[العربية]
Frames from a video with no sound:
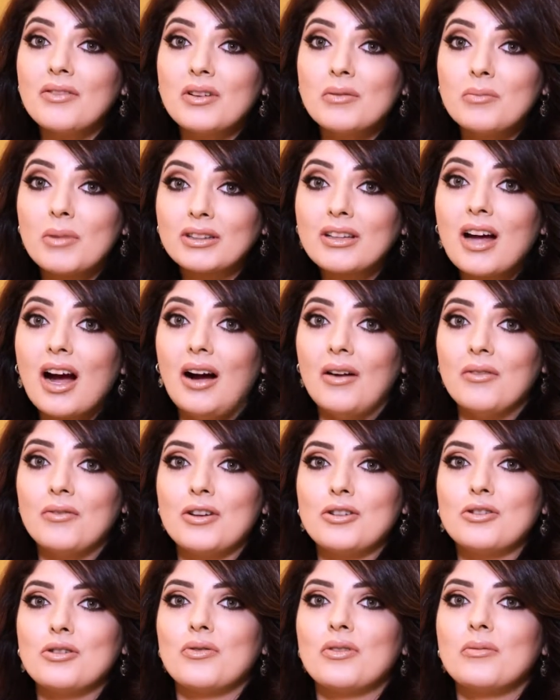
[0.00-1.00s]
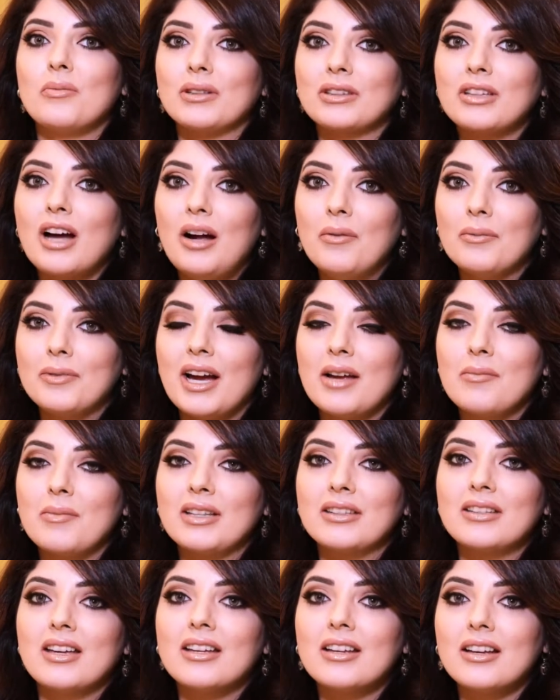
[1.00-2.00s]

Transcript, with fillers: في المطاعم فنشوف المطاعم دائما